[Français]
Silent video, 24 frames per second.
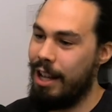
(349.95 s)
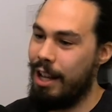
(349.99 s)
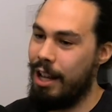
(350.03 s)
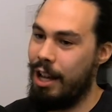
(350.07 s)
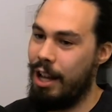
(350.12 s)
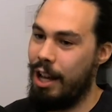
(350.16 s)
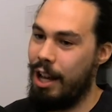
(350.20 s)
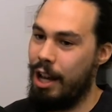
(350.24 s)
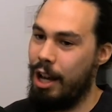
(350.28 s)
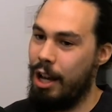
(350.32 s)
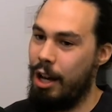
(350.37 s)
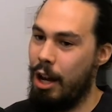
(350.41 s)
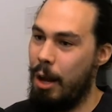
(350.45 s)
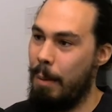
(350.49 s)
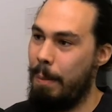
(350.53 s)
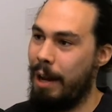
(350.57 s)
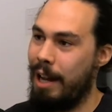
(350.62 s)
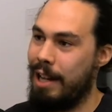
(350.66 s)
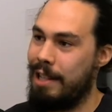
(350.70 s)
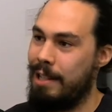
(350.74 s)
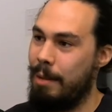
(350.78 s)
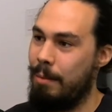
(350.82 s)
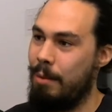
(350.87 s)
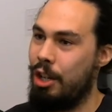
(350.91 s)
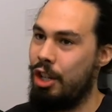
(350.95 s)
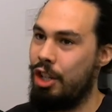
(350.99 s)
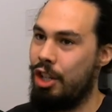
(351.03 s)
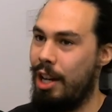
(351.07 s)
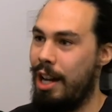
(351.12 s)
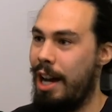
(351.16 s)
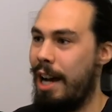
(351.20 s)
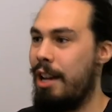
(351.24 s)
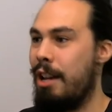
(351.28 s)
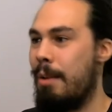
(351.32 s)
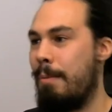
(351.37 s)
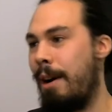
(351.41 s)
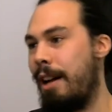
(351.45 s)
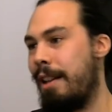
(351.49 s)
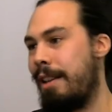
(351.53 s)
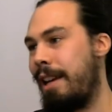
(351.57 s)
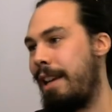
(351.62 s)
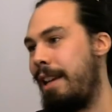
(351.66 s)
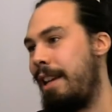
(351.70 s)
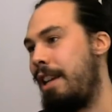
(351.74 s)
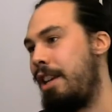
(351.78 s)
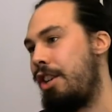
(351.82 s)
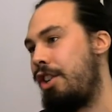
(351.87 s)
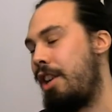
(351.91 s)
Euh, le principe de j'ai l'air de
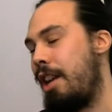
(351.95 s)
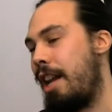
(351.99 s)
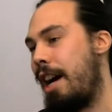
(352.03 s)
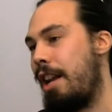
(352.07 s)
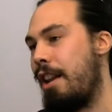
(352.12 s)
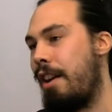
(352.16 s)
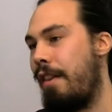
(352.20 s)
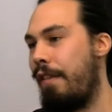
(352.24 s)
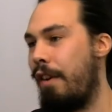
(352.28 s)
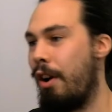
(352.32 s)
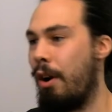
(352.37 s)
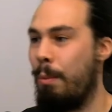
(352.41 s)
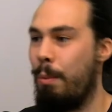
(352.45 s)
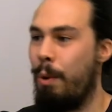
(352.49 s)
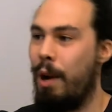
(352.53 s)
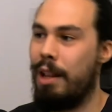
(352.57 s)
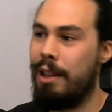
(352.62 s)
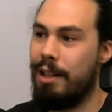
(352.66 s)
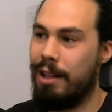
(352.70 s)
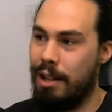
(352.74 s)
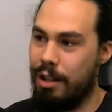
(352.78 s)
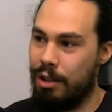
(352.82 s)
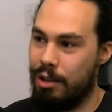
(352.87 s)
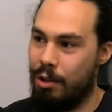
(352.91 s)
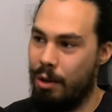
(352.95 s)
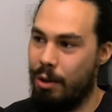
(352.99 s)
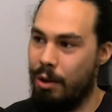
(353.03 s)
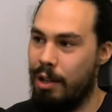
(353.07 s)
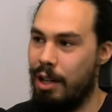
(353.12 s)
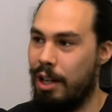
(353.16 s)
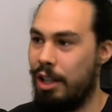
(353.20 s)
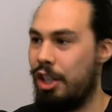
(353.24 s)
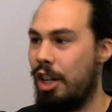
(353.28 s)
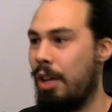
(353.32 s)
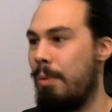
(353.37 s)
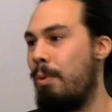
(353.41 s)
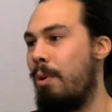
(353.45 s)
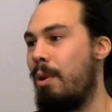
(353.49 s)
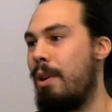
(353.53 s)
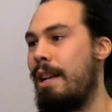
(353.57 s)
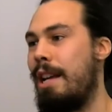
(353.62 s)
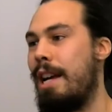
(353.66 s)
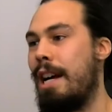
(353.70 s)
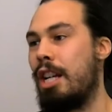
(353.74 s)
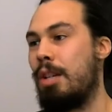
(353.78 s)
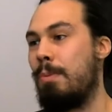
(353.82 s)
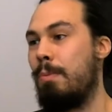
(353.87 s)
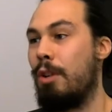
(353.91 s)
m'entraîner, j'ai l'air de faire un peu attention. Quand chaque mon
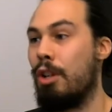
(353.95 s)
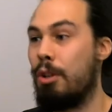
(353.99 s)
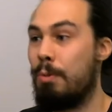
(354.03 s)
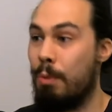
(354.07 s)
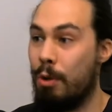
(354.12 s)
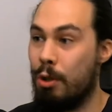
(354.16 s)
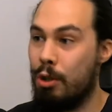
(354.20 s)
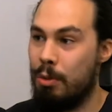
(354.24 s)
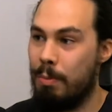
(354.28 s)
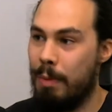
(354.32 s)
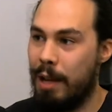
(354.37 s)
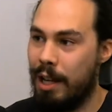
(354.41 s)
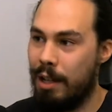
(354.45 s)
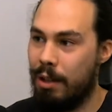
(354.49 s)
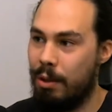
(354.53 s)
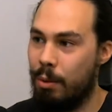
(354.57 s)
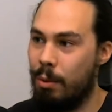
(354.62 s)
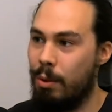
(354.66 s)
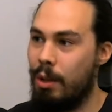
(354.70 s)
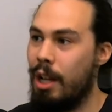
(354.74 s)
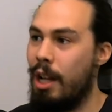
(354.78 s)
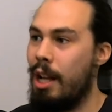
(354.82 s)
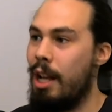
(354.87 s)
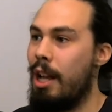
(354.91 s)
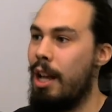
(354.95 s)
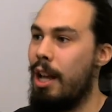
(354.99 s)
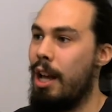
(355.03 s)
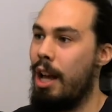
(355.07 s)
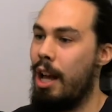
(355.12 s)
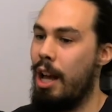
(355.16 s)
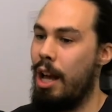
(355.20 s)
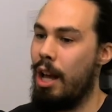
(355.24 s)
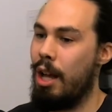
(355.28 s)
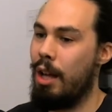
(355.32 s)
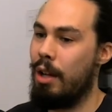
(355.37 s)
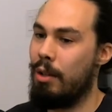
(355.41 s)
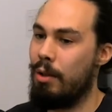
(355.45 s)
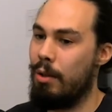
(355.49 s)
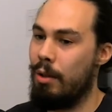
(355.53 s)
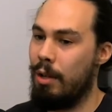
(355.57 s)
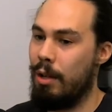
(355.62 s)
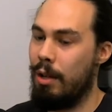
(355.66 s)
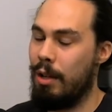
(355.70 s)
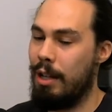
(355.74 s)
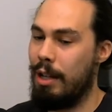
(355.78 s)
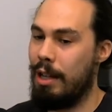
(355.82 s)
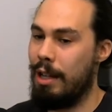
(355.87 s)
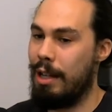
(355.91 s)
client, je mange pas du McDo.
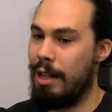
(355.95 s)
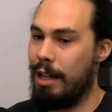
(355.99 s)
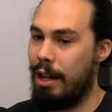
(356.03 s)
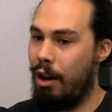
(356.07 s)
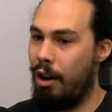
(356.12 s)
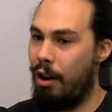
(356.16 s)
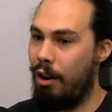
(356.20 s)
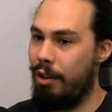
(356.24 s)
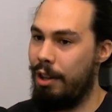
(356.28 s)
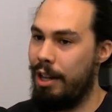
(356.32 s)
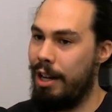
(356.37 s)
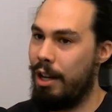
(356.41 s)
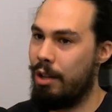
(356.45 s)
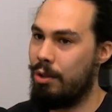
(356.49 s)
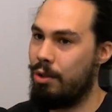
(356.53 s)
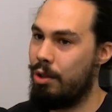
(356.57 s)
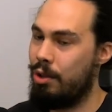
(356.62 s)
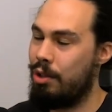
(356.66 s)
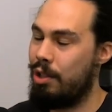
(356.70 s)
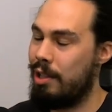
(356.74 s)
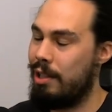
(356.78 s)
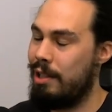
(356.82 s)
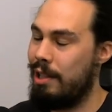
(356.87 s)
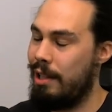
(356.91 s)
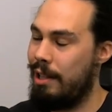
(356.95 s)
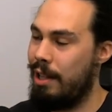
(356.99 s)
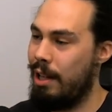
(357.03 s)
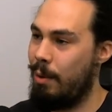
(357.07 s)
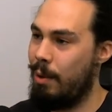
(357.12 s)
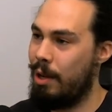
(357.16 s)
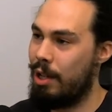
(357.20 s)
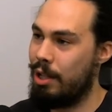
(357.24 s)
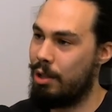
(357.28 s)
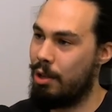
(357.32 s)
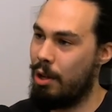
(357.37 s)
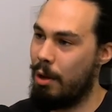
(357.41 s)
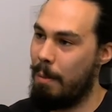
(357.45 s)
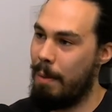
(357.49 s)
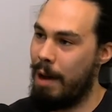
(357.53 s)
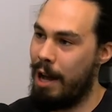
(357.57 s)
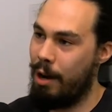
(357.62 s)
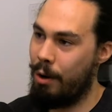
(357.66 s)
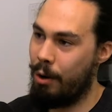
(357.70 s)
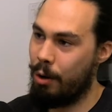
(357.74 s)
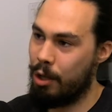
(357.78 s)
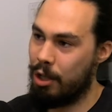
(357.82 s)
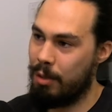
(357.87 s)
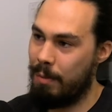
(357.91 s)
on est dans une société où est-ce que
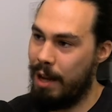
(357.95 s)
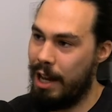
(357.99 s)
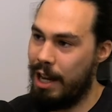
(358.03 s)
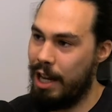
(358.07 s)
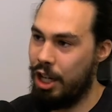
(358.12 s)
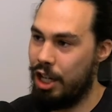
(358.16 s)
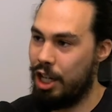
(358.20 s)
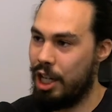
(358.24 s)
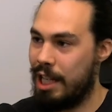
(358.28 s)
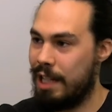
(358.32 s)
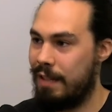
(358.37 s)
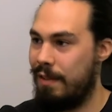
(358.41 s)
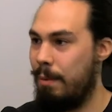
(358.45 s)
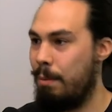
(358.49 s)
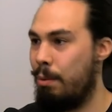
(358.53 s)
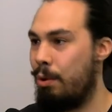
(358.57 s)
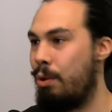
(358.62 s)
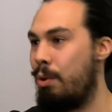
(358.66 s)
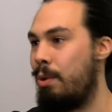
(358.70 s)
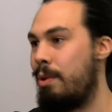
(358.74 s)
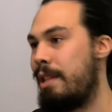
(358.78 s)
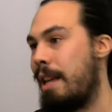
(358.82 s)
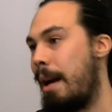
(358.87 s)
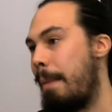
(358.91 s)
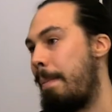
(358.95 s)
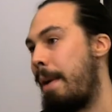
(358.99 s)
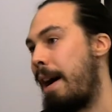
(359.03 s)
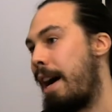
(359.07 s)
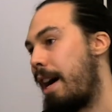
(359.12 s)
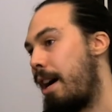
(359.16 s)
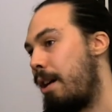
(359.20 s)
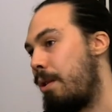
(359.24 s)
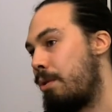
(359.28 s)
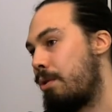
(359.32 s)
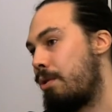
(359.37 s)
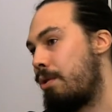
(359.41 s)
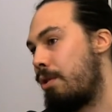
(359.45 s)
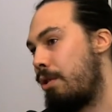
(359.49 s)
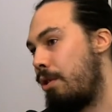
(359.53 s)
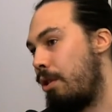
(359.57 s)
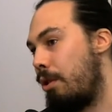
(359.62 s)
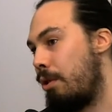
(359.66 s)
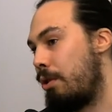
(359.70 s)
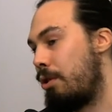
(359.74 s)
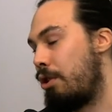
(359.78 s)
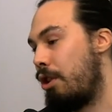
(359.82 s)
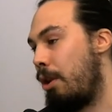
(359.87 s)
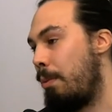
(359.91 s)
malheureusement les gens se fient beaucoup aux apparences.
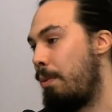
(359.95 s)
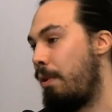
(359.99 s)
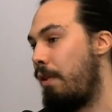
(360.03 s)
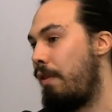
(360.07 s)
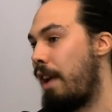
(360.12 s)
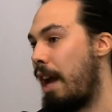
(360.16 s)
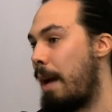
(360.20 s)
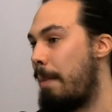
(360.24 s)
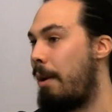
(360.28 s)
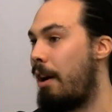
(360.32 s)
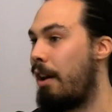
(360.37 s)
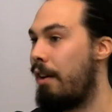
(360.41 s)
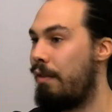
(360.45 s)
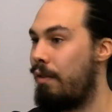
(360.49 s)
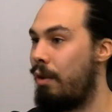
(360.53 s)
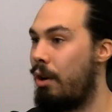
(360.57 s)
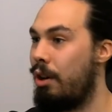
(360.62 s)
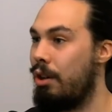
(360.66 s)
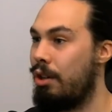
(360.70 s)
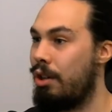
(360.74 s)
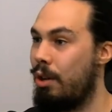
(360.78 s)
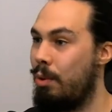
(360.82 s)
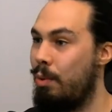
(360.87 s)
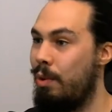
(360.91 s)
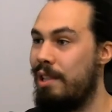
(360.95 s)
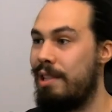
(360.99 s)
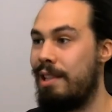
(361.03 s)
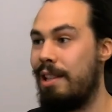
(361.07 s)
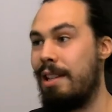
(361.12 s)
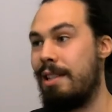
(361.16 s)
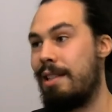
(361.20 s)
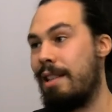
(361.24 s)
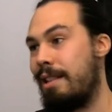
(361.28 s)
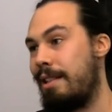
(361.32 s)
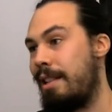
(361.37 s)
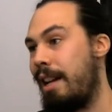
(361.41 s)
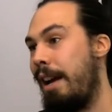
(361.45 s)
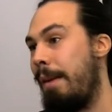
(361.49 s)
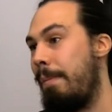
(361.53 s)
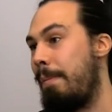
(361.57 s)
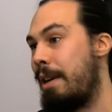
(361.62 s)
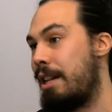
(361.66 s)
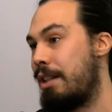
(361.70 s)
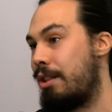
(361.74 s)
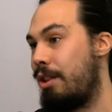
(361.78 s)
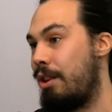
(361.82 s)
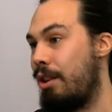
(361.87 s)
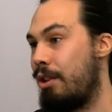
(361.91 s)
Donc ça, on peut vraiment le voir que oui, c'est nécessaire
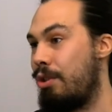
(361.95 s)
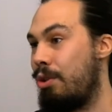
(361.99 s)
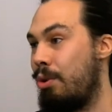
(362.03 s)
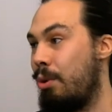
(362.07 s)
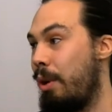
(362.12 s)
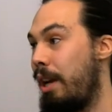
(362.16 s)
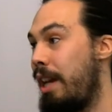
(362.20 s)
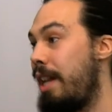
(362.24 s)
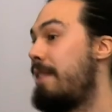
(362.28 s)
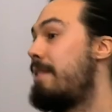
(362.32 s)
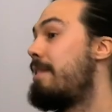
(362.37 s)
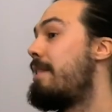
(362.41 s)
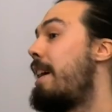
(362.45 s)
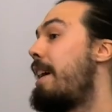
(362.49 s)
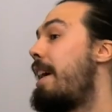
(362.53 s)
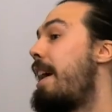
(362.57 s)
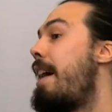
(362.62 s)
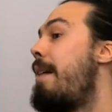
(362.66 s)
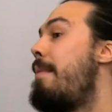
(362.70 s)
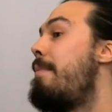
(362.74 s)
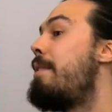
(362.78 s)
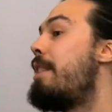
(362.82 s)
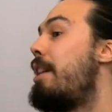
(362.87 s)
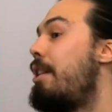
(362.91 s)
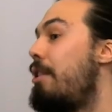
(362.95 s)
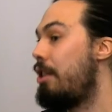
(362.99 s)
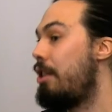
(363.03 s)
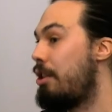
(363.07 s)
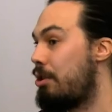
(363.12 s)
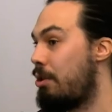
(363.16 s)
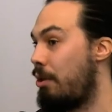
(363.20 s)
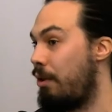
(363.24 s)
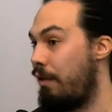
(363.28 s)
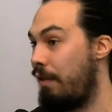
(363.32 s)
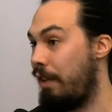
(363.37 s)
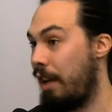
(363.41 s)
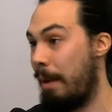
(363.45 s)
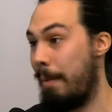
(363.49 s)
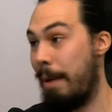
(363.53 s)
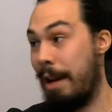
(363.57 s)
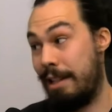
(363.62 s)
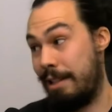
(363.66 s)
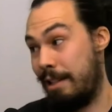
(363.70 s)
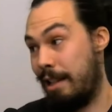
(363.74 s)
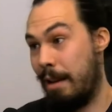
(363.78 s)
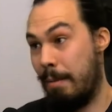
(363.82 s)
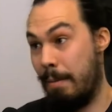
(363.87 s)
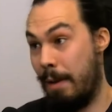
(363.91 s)
parce que sur Instagram, en sont vraiment
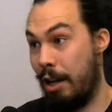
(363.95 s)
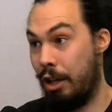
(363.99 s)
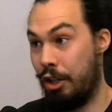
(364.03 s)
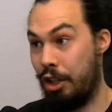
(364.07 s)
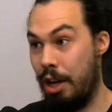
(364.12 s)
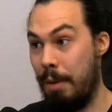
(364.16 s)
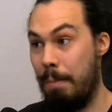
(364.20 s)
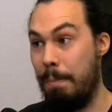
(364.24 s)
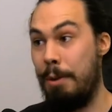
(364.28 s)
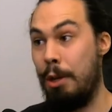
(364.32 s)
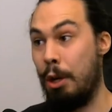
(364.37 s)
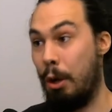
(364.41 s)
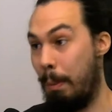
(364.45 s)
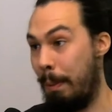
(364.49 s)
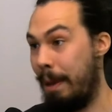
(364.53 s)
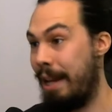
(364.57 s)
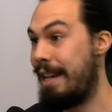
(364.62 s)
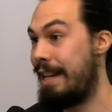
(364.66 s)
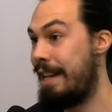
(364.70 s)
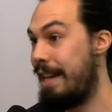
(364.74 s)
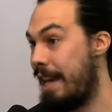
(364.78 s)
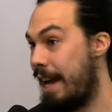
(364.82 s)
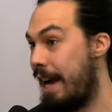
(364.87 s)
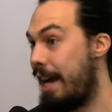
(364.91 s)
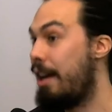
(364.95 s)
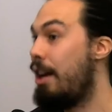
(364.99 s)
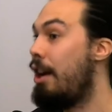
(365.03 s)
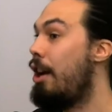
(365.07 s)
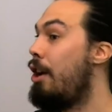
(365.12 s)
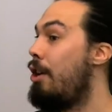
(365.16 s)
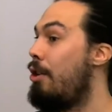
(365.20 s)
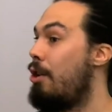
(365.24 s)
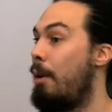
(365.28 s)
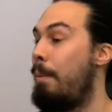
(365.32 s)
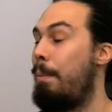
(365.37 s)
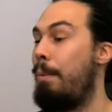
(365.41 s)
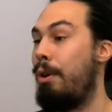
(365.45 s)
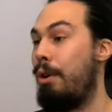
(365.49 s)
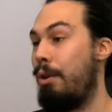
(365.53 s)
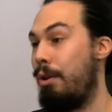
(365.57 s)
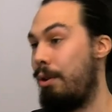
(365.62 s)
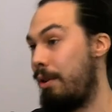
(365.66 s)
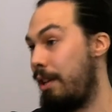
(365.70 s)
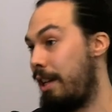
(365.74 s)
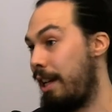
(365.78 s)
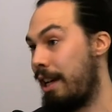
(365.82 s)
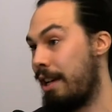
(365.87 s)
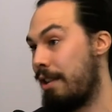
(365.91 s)
extrêmement chers puis ils ont plein de clients. Ils n'ont pas
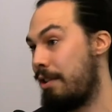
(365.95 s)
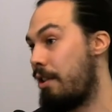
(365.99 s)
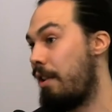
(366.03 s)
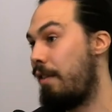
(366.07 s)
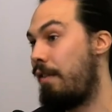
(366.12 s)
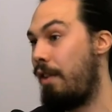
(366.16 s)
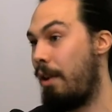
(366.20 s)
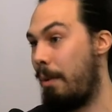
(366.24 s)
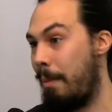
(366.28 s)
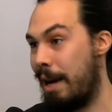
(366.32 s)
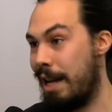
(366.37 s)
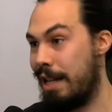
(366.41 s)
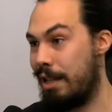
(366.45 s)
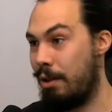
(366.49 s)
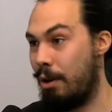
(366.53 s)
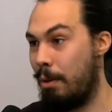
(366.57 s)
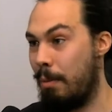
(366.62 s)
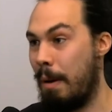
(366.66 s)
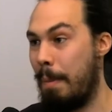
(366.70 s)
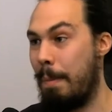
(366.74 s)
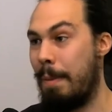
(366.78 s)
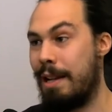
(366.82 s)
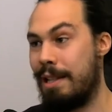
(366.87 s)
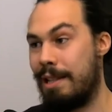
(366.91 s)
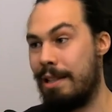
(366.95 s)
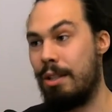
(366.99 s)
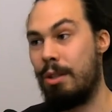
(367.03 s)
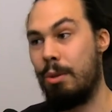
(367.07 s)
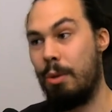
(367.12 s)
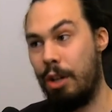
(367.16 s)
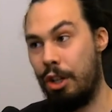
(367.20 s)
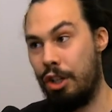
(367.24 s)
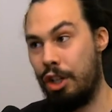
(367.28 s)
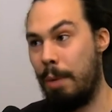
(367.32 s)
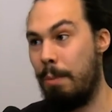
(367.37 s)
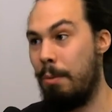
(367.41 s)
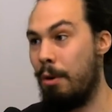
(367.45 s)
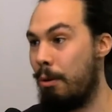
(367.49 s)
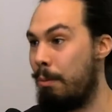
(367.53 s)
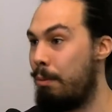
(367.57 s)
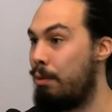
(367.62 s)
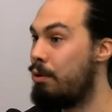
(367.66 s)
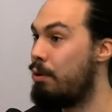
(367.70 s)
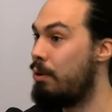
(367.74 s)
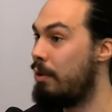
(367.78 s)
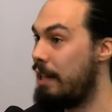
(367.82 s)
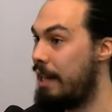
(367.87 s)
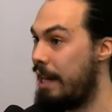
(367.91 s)
une crise de formation, mais parce qu'ils sont en puis ils ont
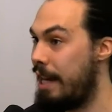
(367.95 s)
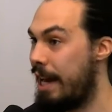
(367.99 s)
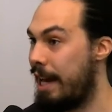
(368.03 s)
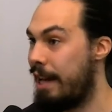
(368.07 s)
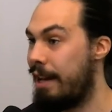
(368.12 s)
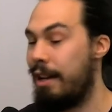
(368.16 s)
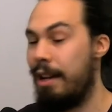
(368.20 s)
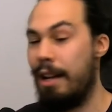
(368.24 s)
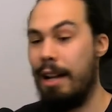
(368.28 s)
beaucoup de clients.